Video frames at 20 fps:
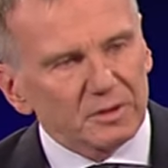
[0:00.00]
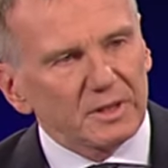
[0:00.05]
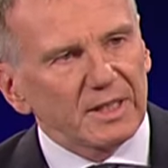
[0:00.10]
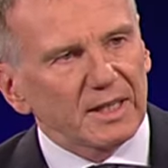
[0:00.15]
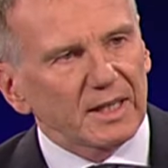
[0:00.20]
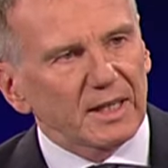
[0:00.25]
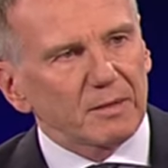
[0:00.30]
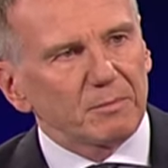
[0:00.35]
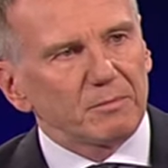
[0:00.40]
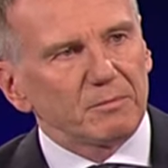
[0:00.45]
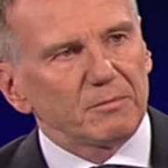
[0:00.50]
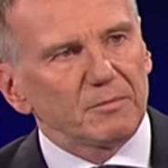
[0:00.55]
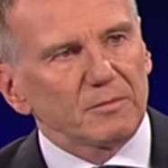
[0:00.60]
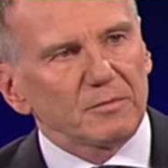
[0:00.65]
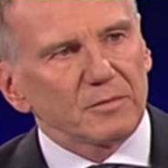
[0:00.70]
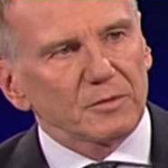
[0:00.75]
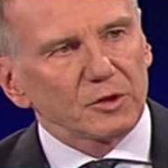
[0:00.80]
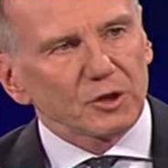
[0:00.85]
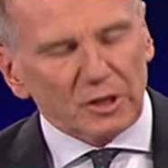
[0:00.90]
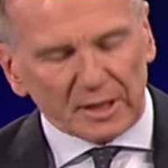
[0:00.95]
Die haben
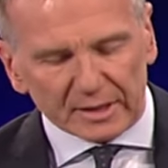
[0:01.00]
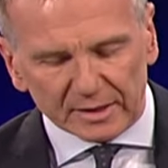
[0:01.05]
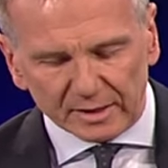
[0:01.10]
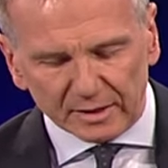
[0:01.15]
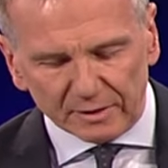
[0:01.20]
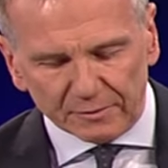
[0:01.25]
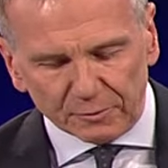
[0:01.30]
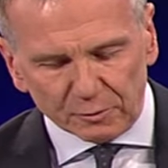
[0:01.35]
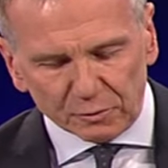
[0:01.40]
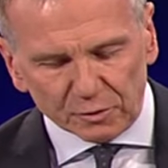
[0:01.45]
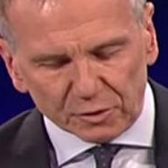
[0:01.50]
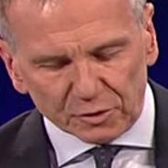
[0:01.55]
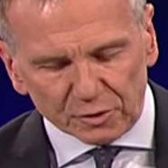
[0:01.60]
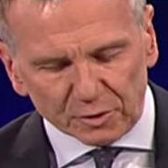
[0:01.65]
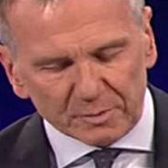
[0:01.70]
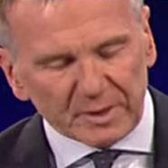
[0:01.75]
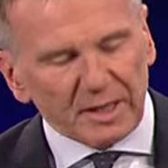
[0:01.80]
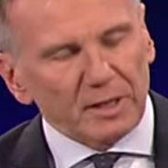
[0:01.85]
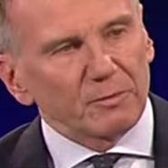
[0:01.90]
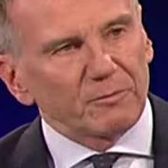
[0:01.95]
stattgefunden,
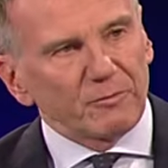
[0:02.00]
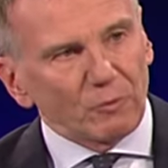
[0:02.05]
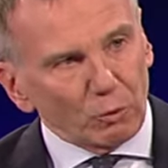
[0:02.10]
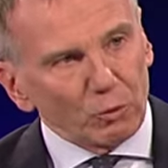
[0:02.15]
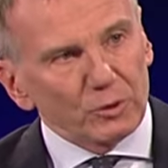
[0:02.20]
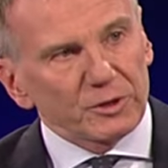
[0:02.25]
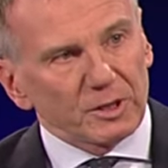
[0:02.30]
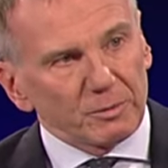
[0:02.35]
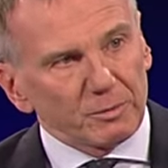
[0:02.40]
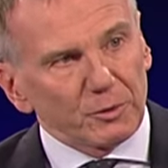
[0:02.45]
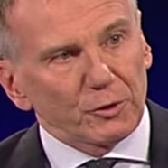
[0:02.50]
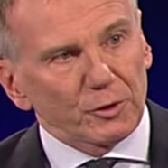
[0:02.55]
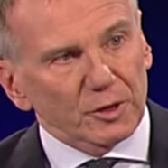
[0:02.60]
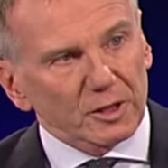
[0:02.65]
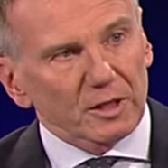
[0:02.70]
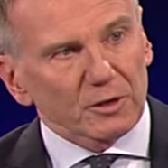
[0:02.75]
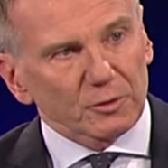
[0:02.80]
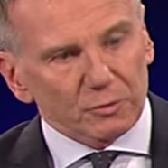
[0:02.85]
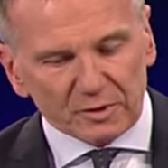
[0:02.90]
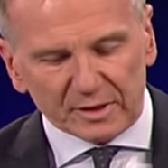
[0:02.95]
zum Teil obwohl sie
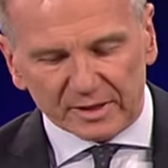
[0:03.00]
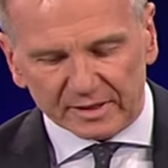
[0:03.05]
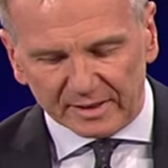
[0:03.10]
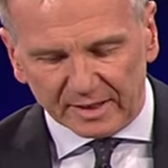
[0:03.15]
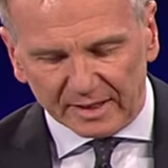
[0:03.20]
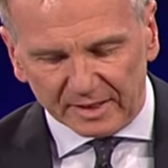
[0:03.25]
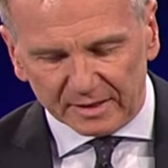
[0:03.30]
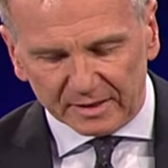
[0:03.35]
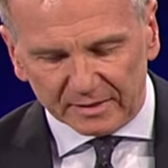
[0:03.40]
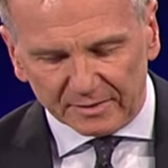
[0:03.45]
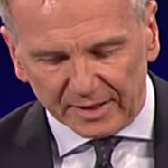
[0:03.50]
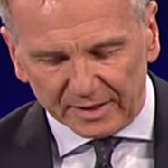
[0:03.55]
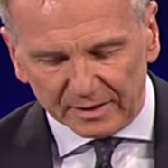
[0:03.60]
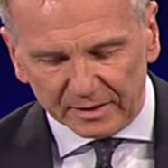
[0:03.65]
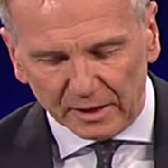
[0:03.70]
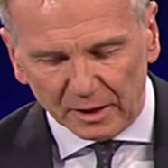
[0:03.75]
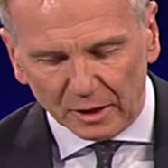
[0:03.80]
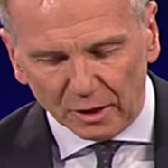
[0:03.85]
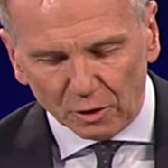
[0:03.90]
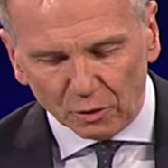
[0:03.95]
behördlich untersagt waren
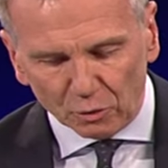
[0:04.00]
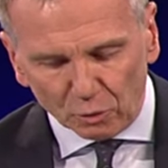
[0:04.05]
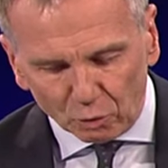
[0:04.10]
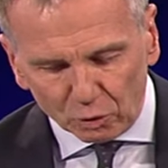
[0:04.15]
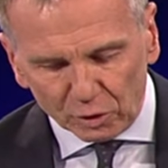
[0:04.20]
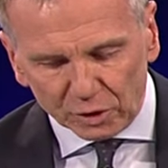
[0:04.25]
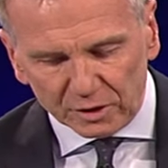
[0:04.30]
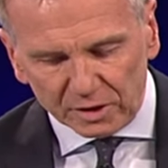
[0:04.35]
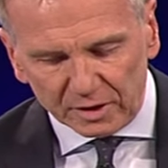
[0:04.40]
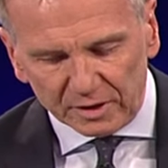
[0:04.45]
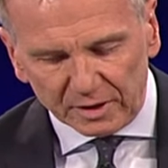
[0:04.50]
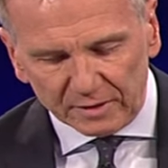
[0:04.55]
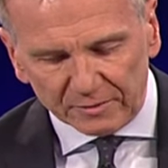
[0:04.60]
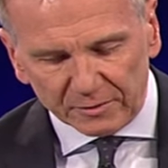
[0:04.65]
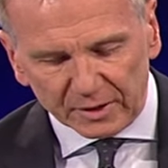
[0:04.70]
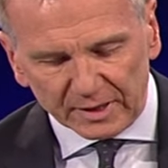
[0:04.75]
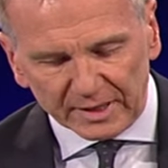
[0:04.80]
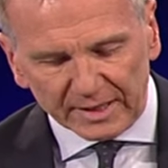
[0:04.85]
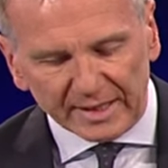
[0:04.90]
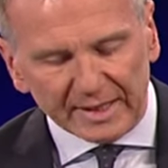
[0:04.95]
oder sie sind
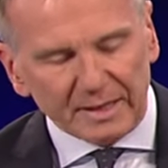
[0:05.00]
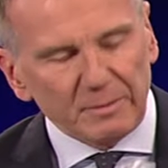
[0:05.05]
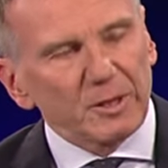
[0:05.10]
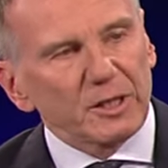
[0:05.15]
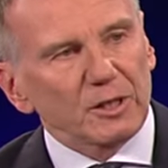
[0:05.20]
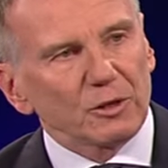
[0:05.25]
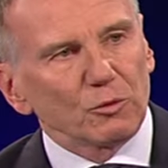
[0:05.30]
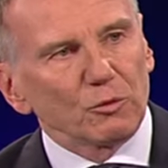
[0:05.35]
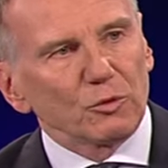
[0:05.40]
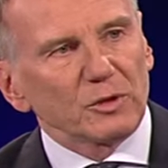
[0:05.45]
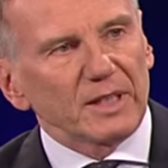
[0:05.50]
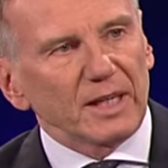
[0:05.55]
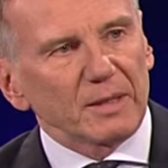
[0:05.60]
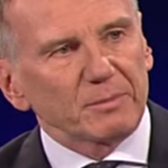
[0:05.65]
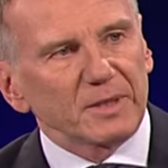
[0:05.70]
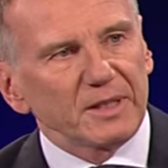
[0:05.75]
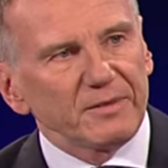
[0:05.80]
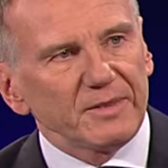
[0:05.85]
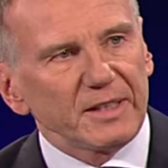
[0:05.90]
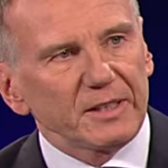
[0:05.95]
von den genehmigten Routen
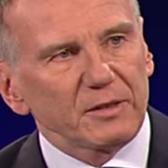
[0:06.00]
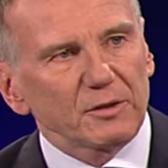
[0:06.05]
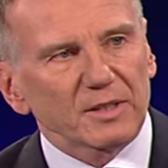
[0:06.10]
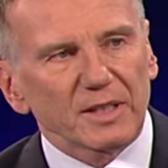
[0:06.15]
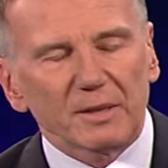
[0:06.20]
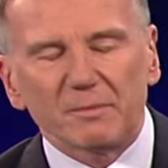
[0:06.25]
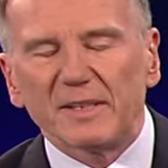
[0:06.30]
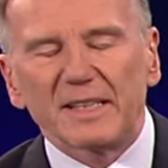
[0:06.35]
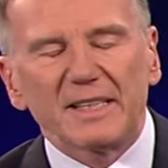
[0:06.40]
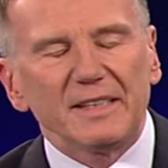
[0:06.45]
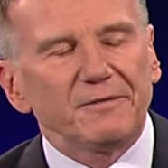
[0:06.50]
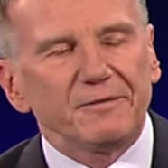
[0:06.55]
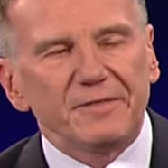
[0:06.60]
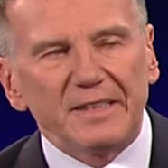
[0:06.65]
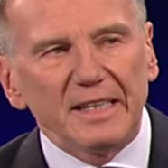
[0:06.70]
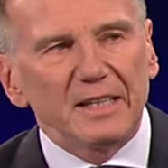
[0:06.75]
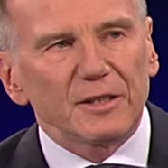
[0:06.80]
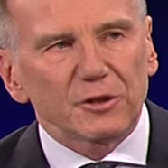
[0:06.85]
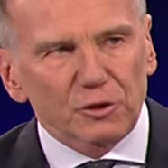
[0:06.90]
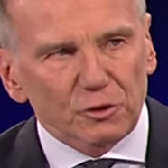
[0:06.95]
abgewichen und haben wirklich
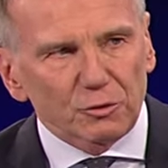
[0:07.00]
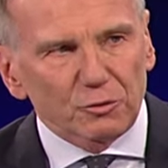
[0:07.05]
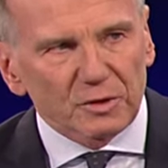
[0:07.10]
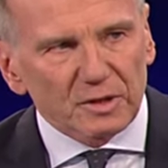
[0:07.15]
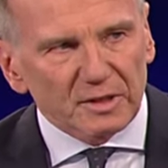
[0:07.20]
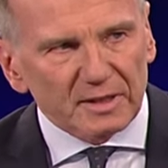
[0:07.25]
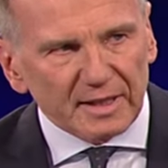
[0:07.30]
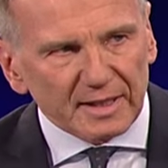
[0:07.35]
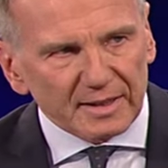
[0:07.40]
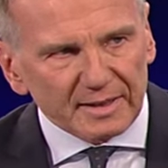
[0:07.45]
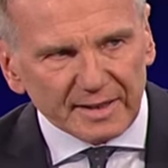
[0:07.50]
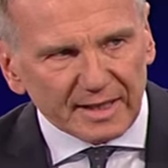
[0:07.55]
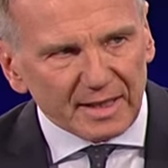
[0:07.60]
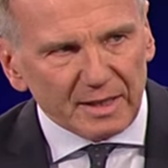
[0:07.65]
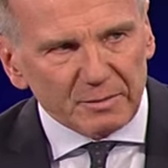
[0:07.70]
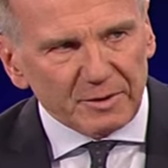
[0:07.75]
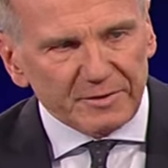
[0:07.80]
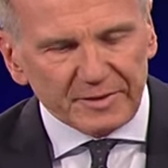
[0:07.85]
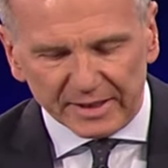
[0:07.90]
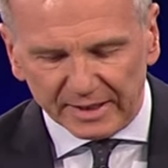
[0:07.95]
viele Stunden lang die
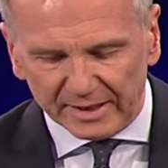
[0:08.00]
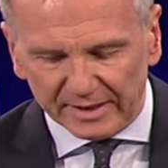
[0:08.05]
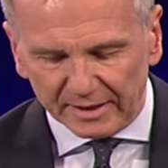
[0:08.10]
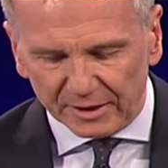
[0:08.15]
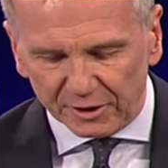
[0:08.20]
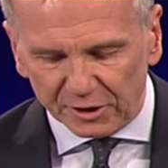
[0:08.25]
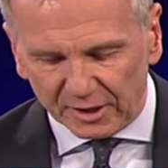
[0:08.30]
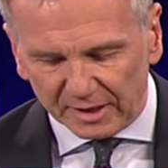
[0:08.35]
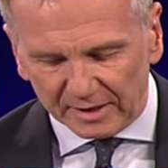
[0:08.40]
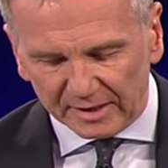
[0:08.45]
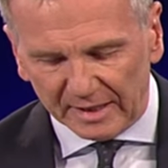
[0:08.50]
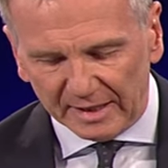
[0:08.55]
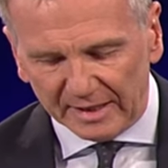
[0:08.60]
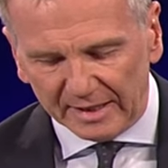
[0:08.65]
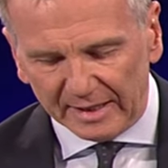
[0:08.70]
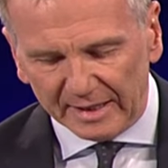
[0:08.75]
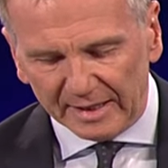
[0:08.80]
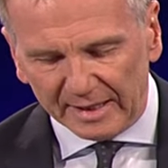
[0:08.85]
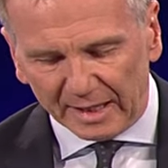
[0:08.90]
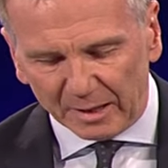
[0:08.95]
halbe Wiener Innenstadt
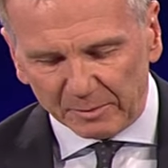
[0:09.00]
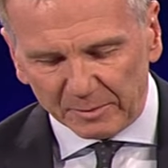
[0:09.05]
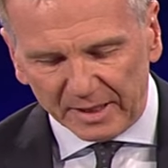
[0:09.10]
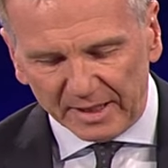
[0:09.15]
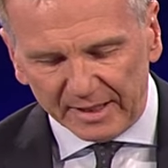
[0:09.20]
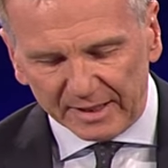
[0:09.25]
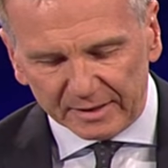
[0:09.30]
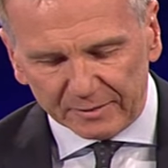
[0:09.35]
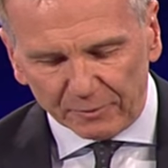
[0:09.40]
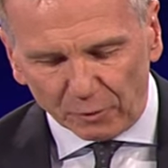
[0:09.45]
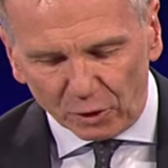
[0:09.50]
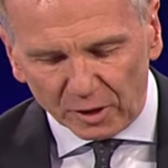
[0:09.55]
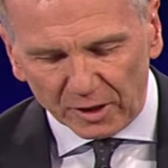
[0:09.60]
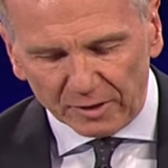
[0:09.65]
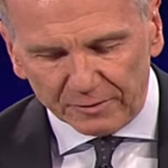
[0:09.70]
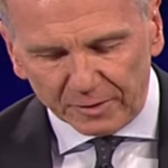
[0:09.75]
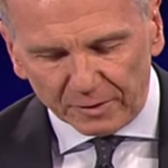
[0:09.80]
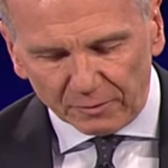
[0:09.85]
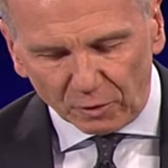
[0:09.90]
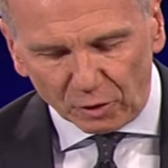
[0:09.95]
lahmgelegt, Woche
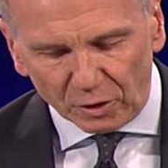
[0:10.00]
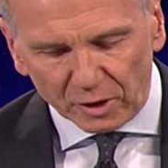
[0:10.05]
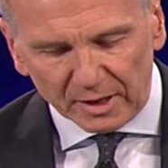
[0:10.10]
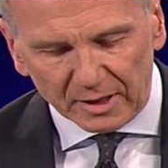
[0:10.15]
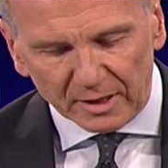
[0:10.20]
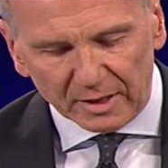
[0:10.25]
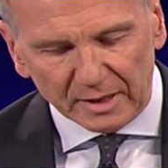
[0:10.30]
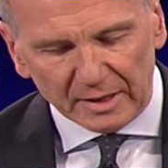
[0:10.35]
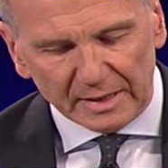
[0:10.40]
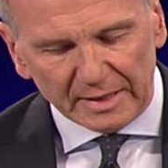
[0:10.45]
für Woche.